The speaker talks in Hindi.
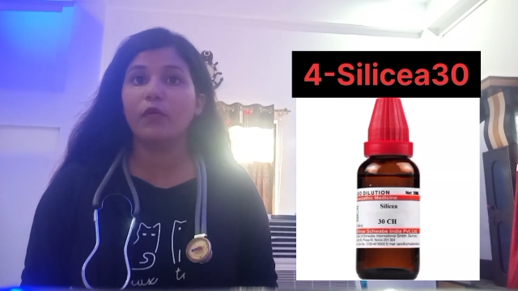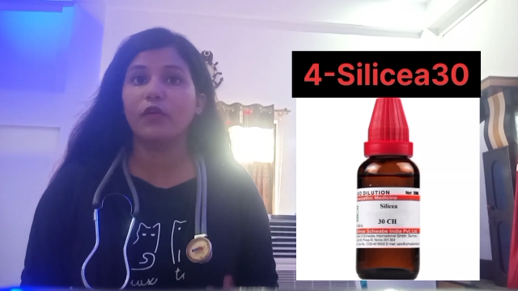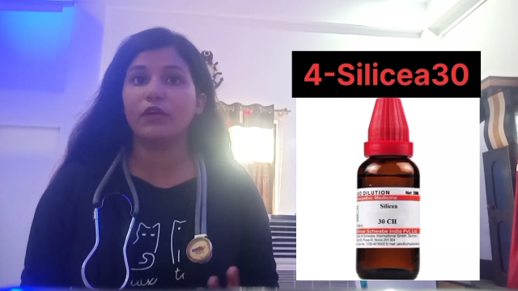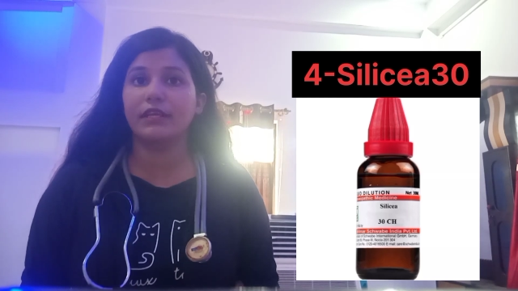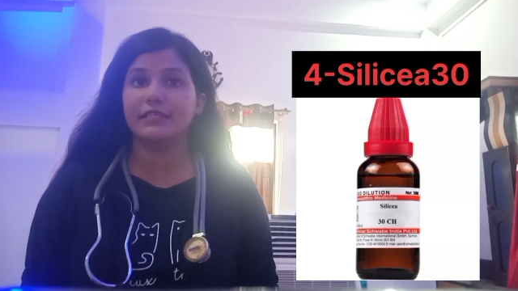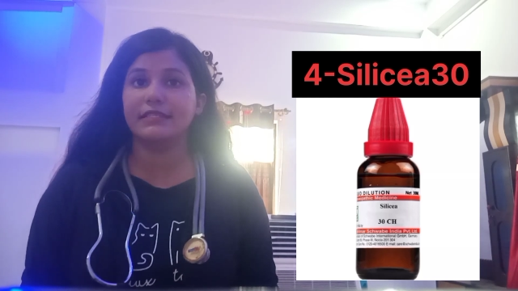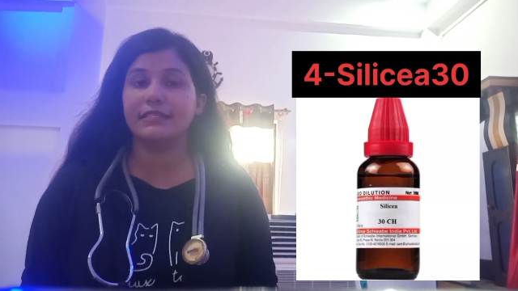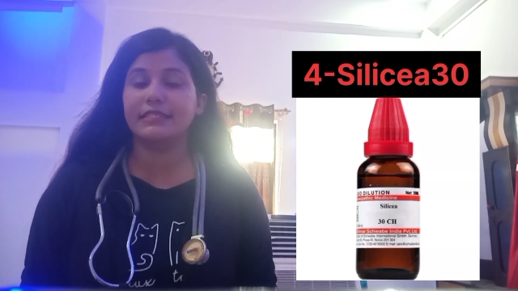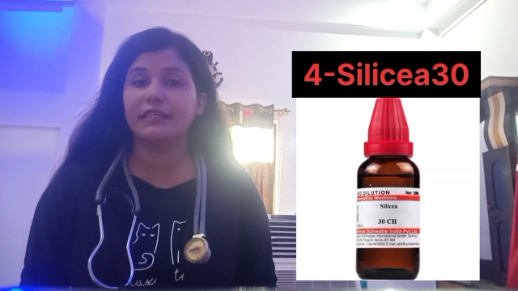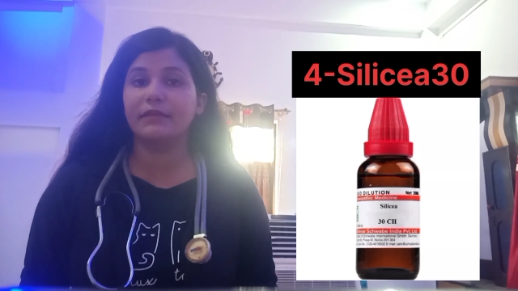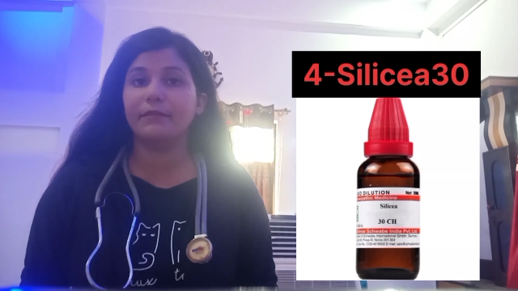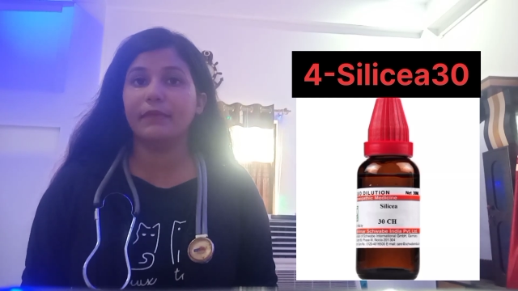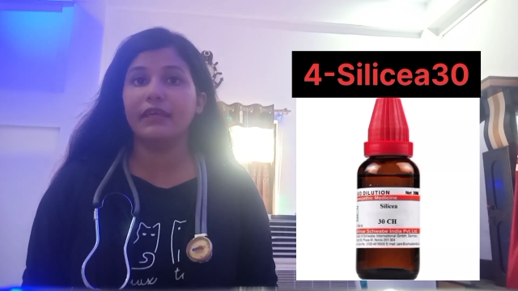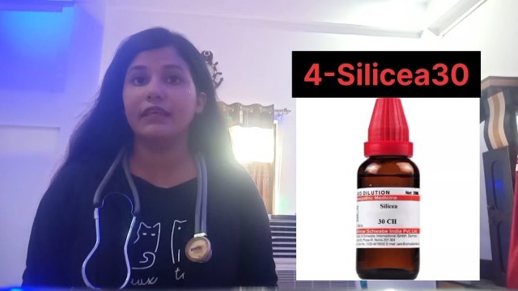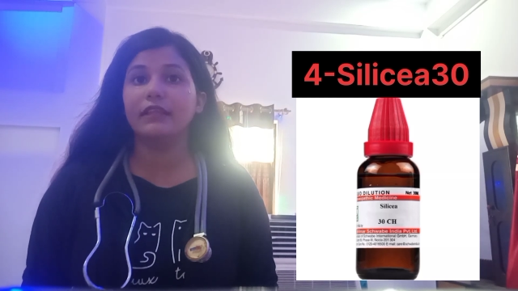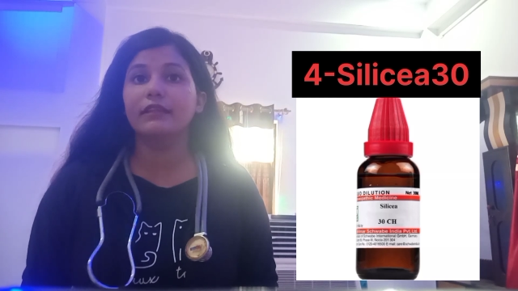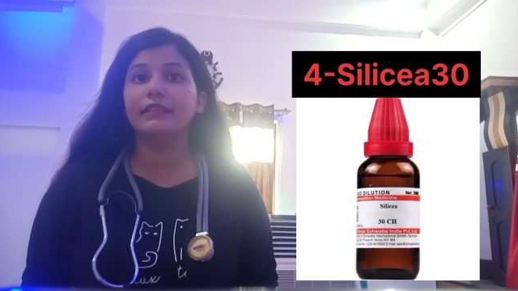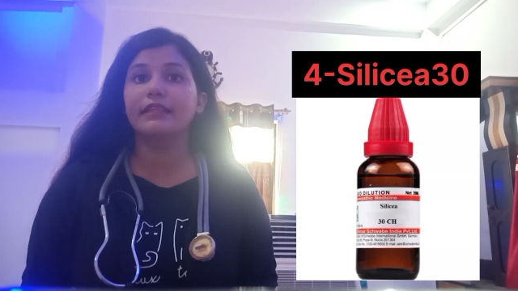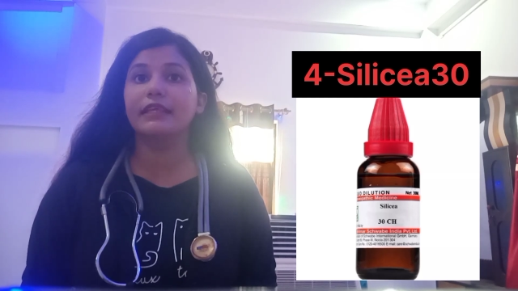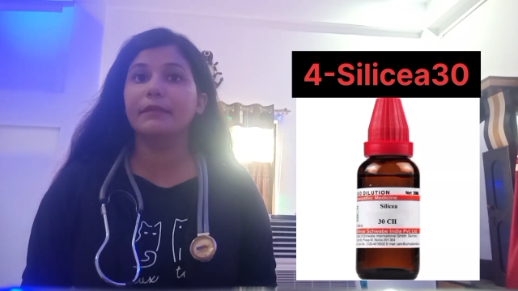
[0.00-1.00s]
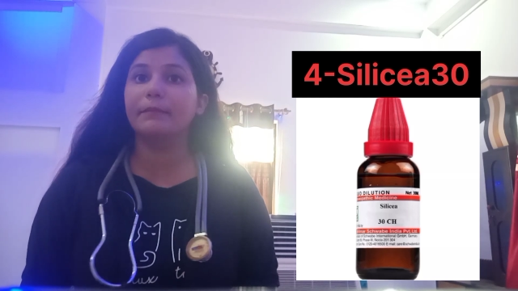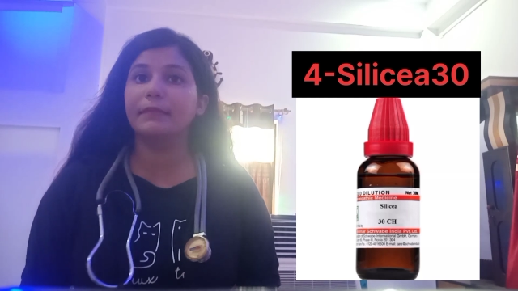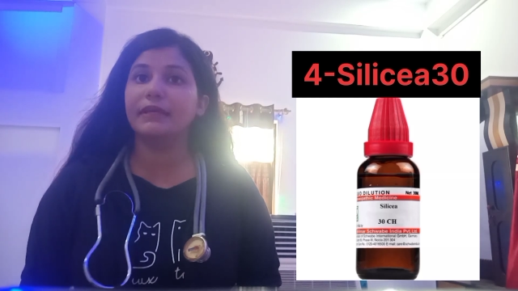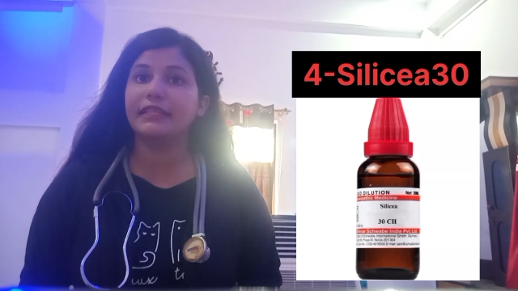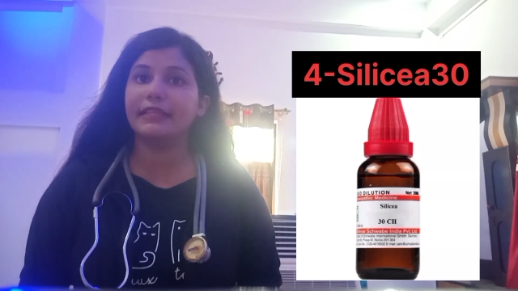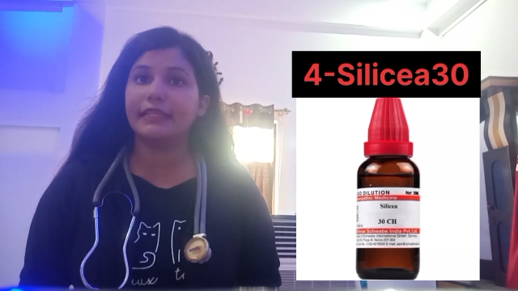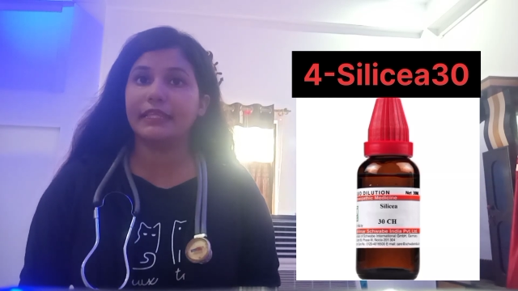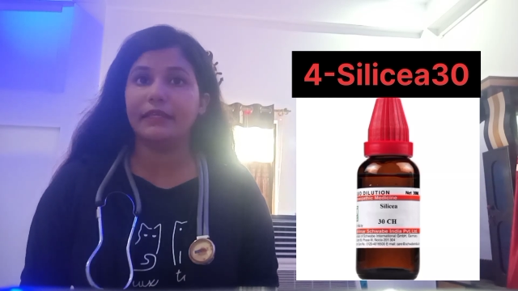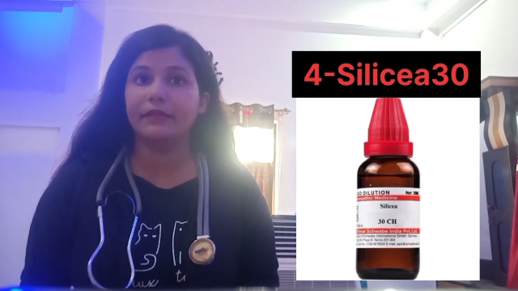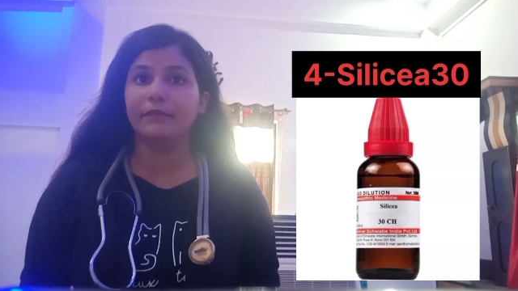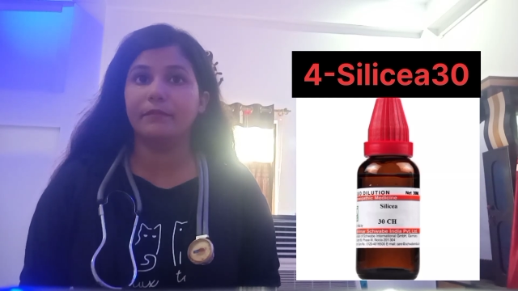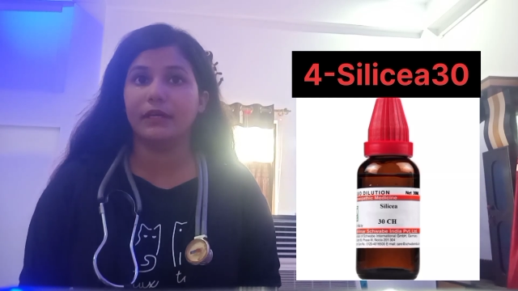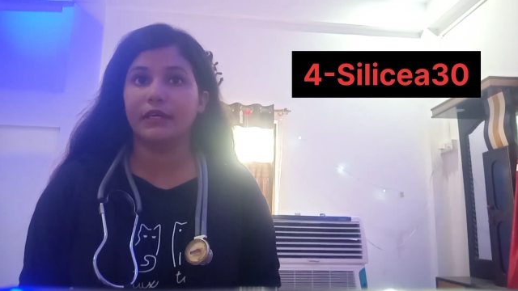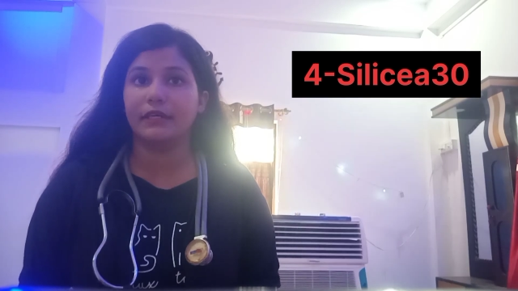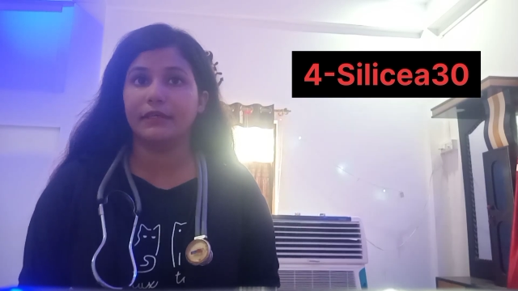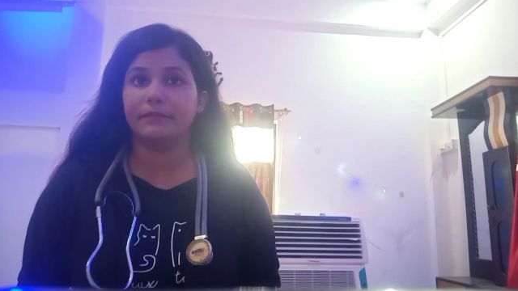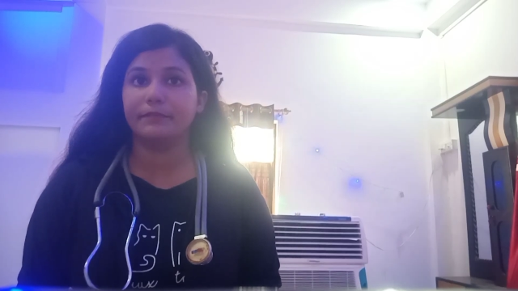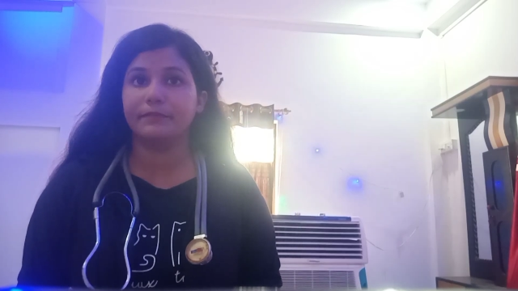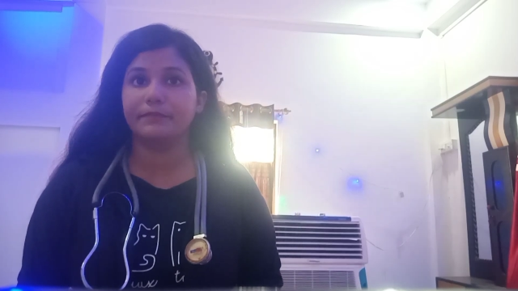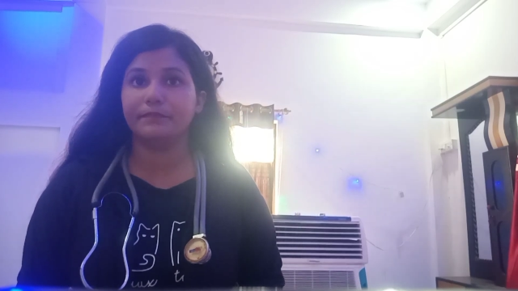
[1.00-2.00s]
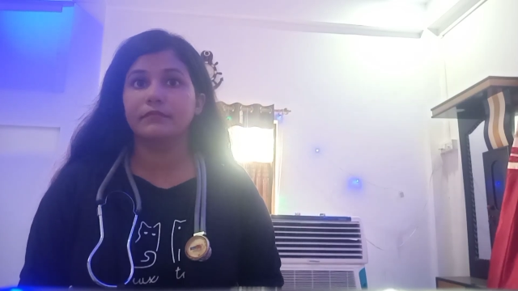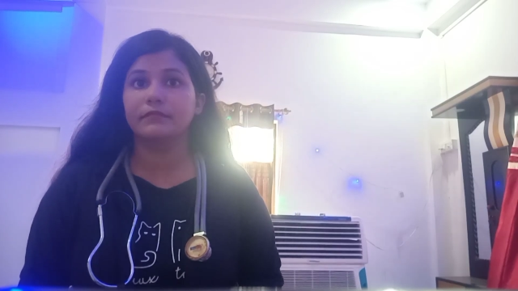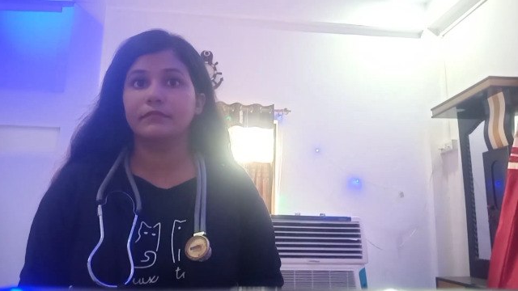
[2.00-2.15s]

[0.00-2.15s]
पोटेंसी में दिन में तीन बार